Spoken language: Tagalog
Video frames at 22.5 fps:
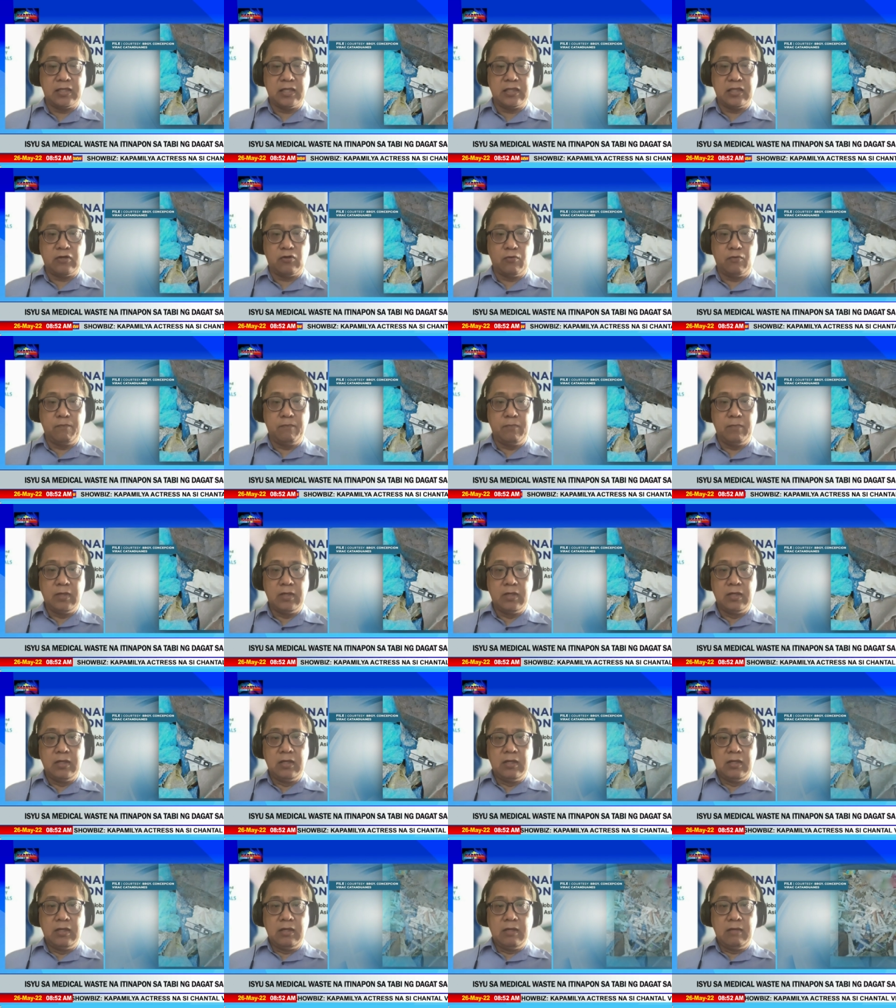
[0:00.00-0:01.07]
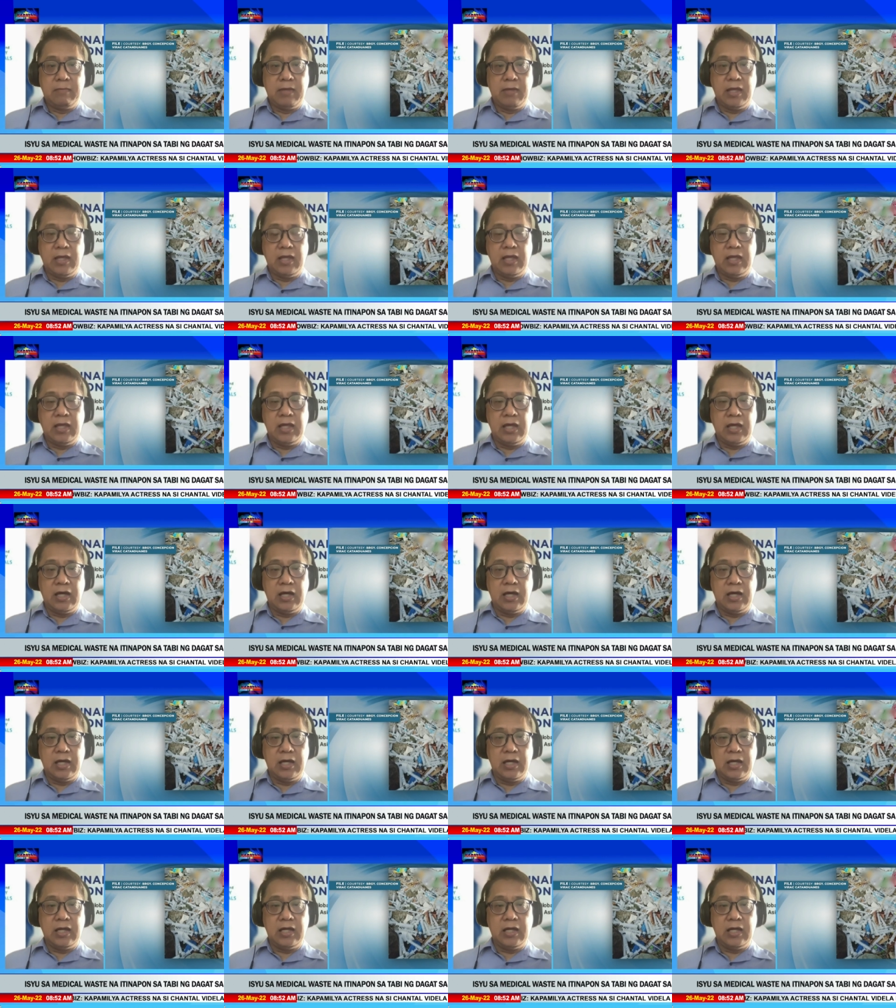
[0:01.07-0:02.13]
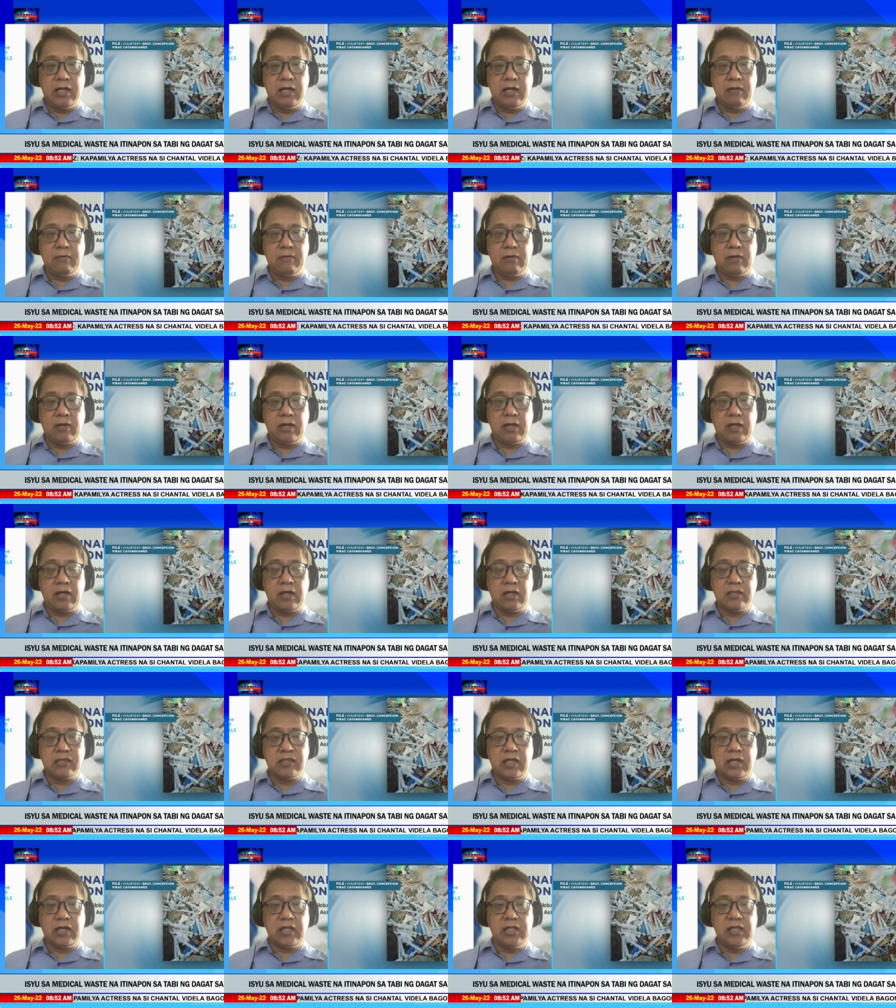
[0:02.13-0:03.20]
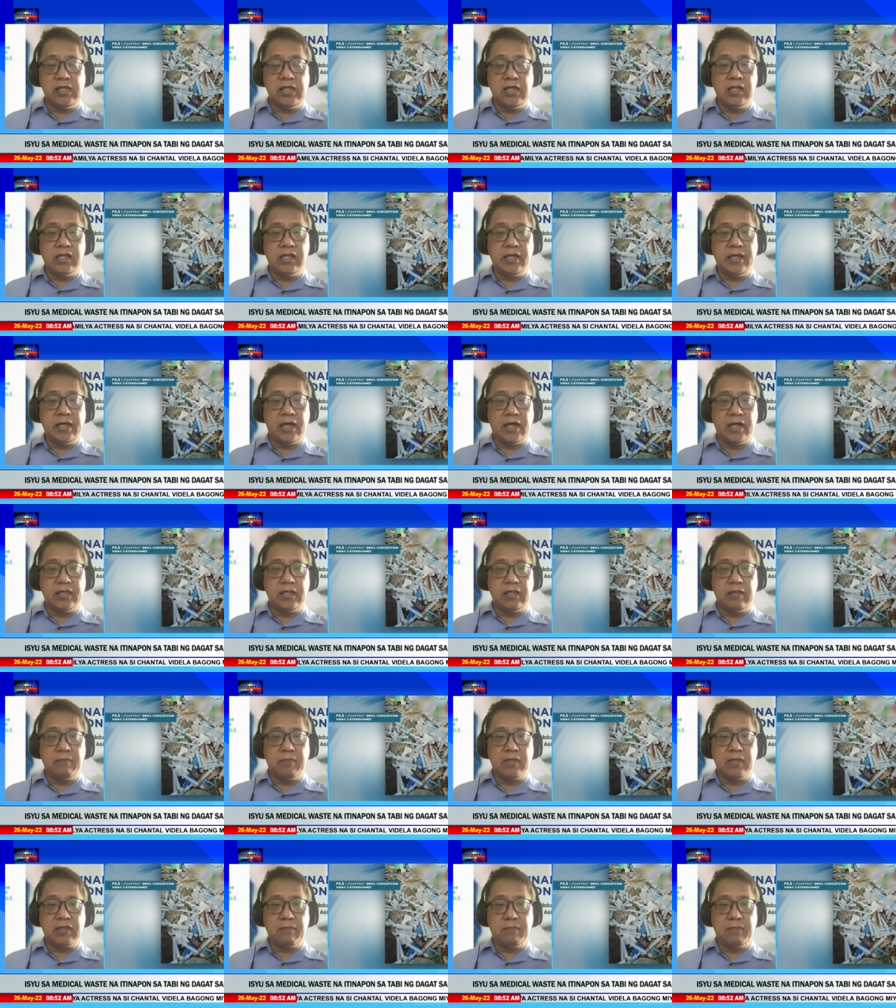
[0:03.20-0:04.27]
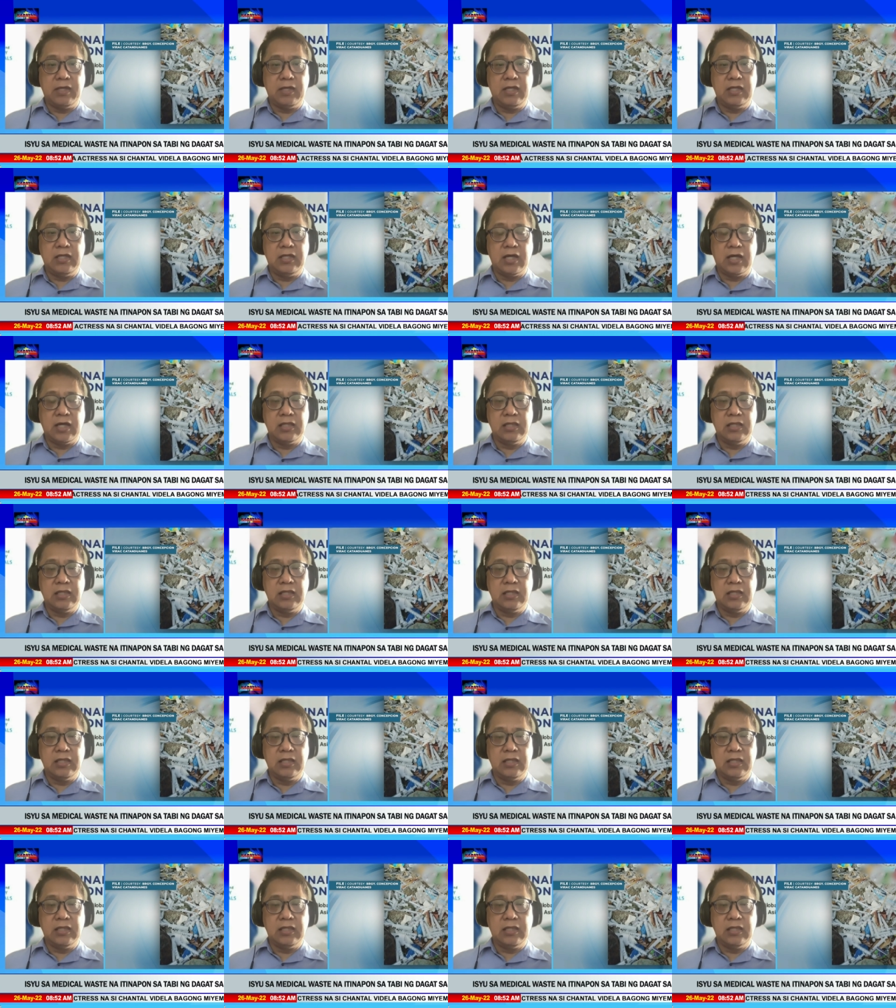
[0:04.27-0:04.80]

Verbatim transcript: Kasi kung may uh, siringhilya yan, ibig sabihin yan,